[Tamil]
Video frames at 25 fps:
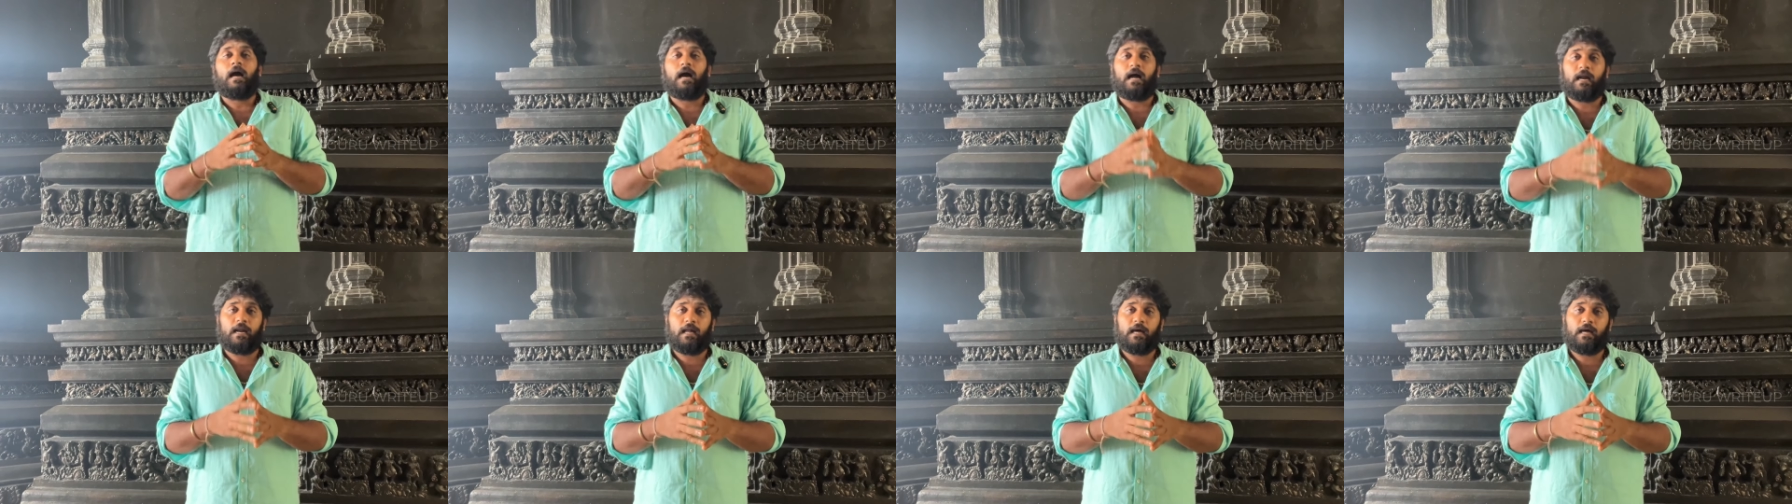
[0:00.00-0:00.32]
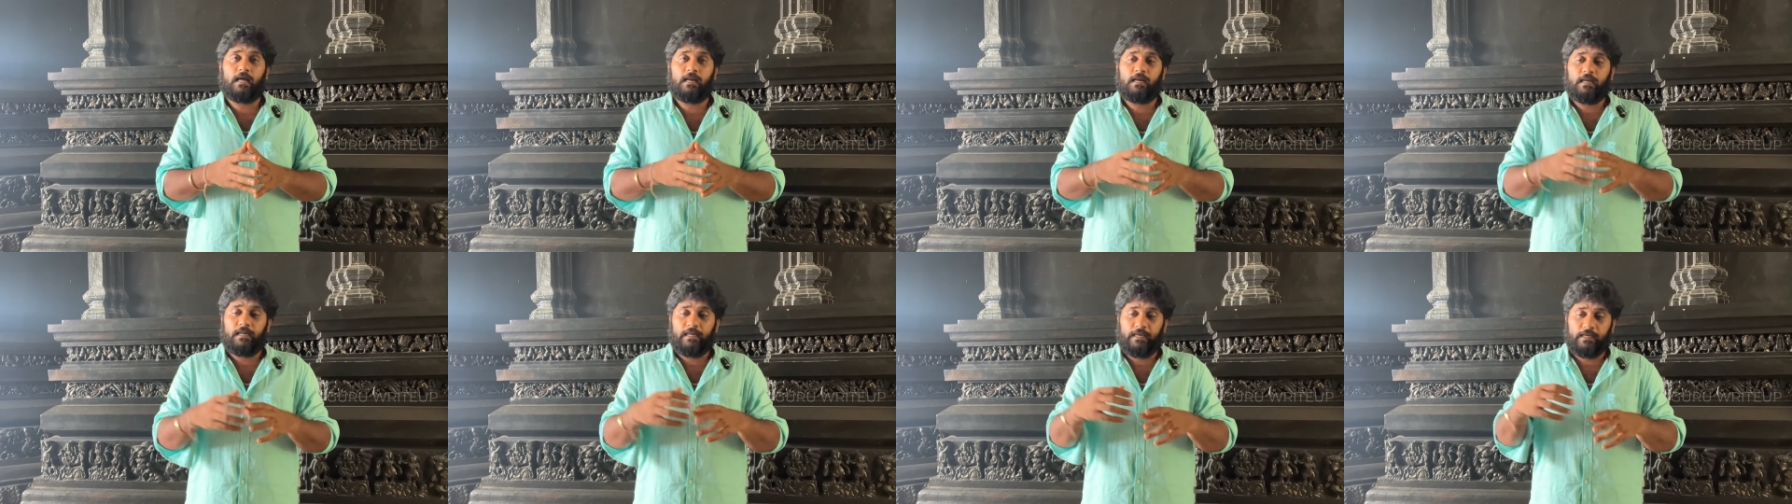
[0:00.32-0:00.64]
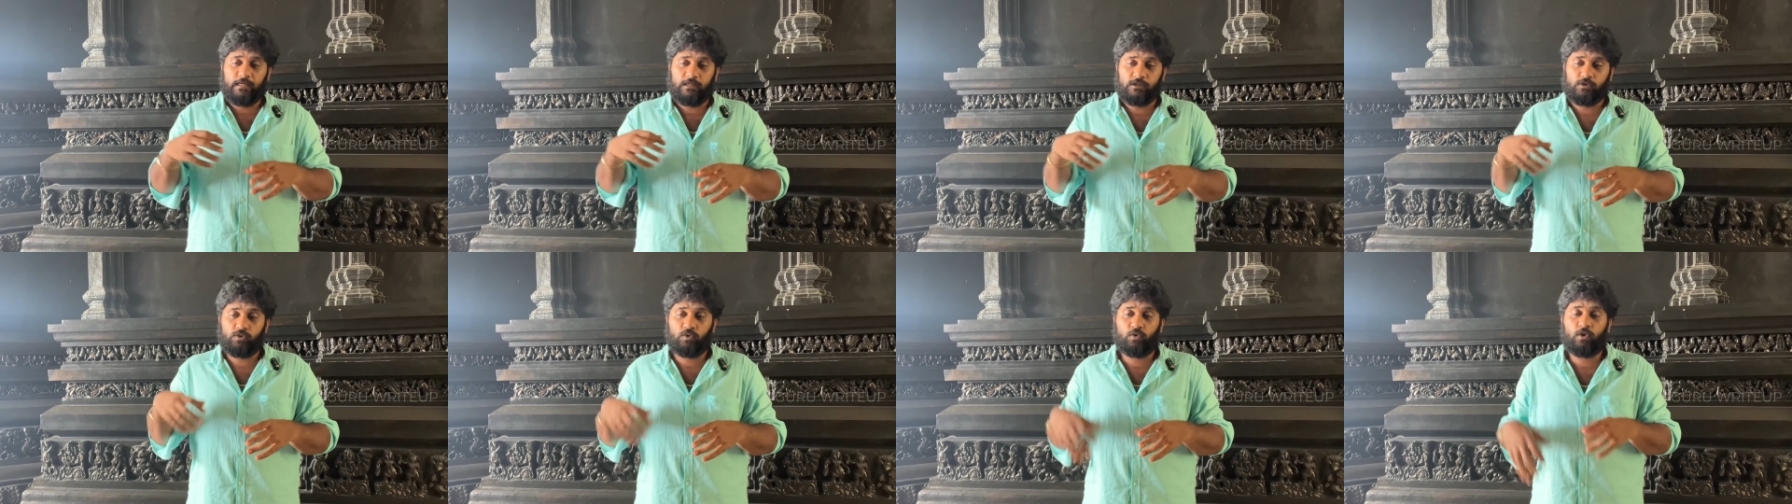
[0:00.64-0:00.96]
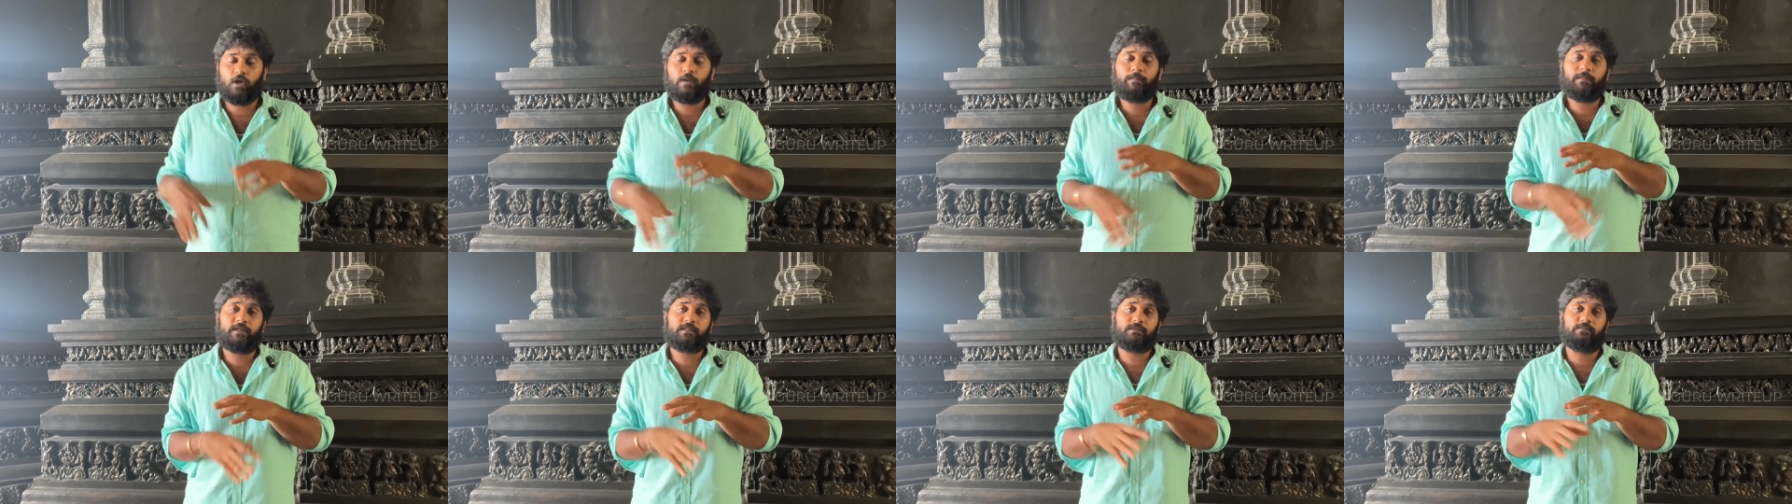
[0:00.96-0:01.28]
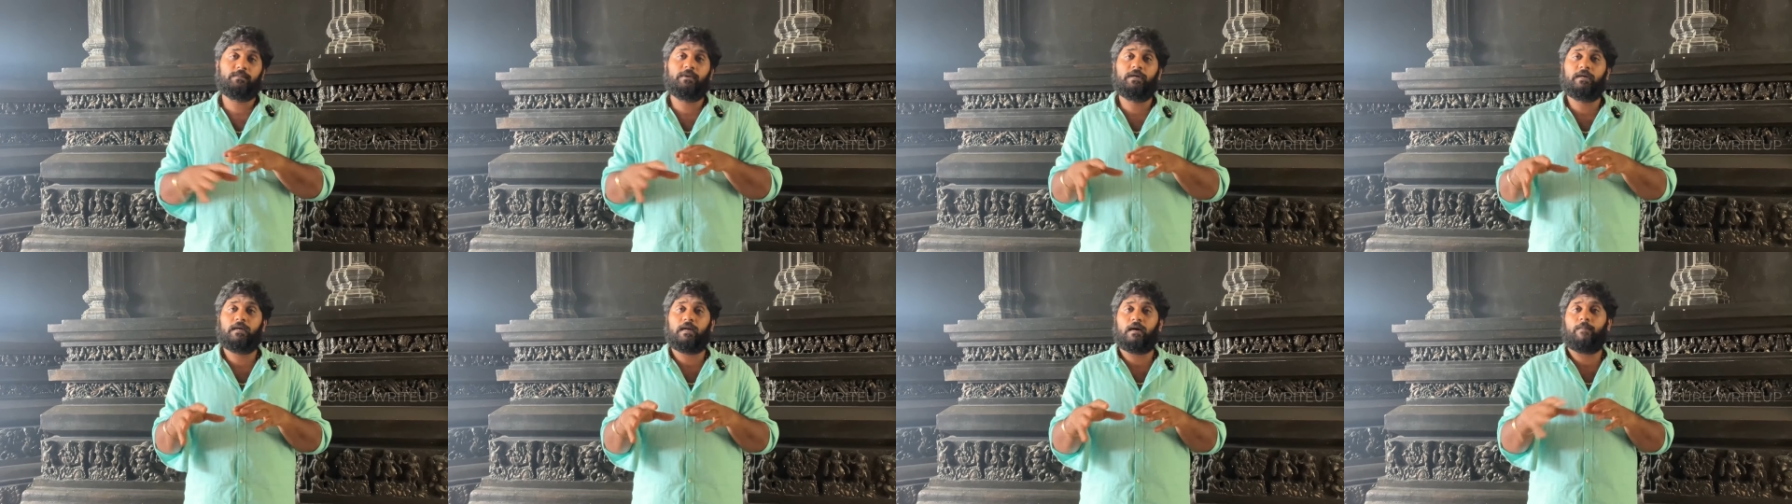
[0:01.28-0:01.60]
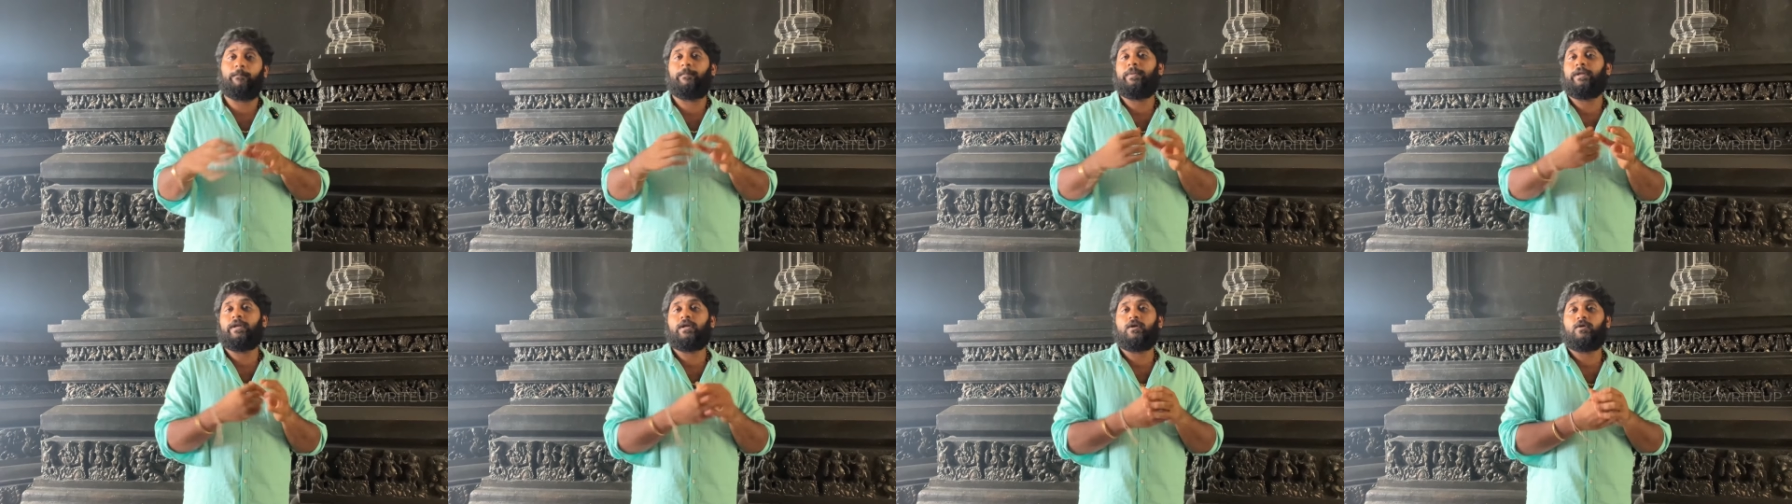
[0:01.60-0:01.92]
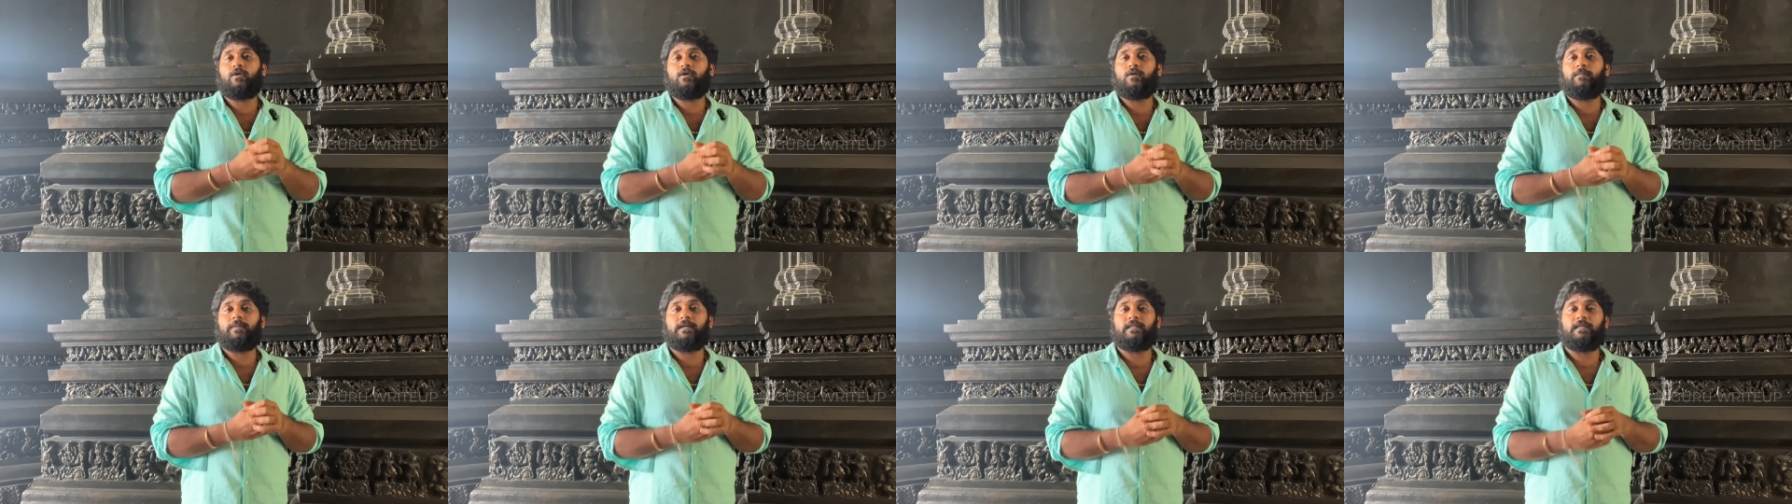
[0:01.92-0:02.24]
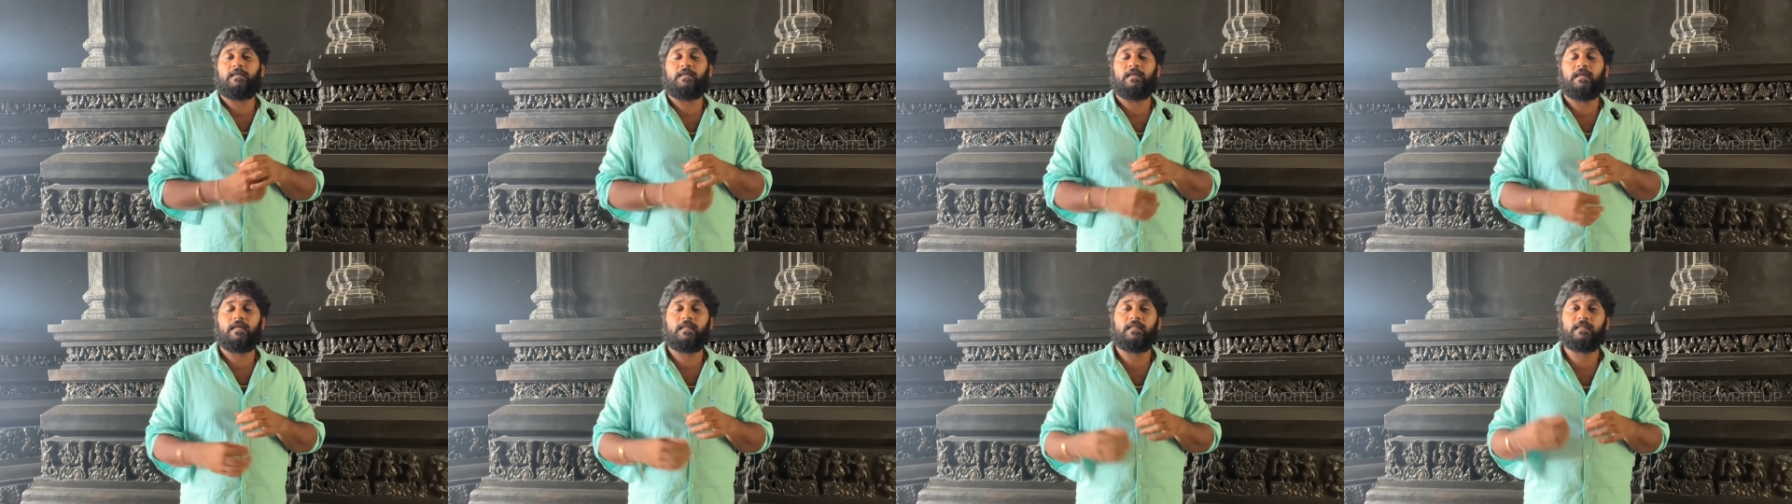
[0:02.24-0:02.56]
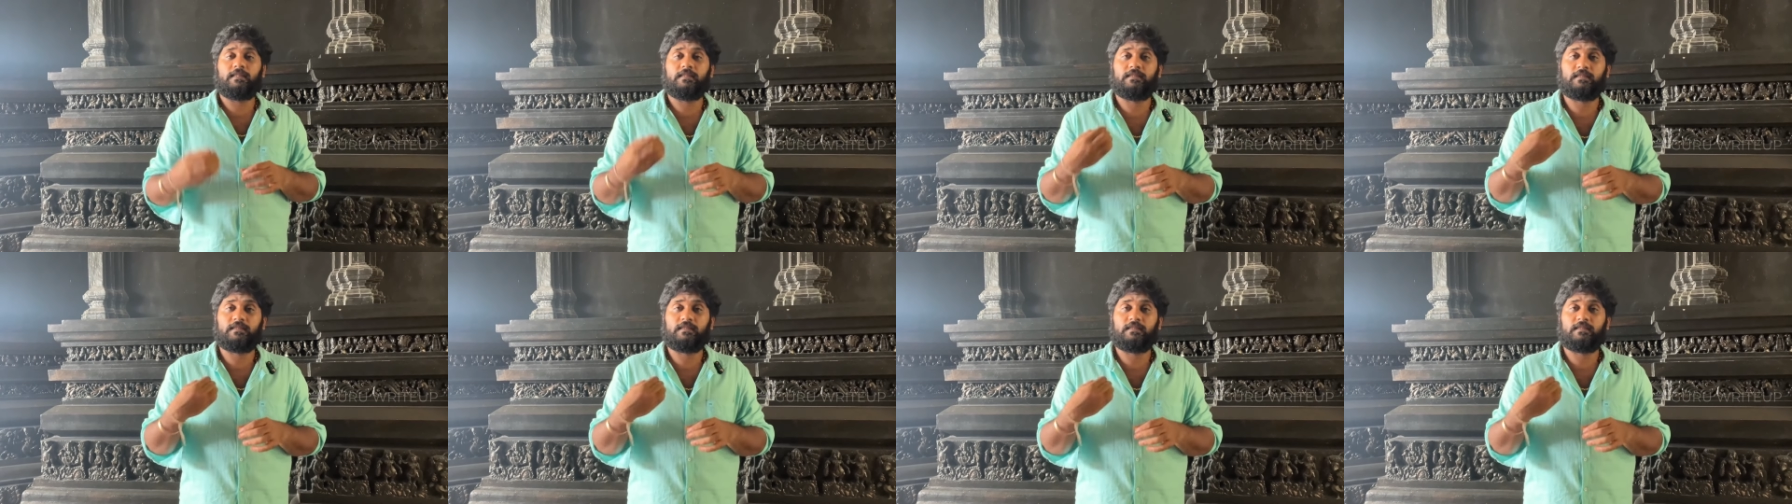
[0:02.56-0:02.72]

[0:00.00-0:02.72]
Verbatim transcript: ஆனால் இந்த சூரபத்மன் அப்படின்றது பார்த்திங்கன்னா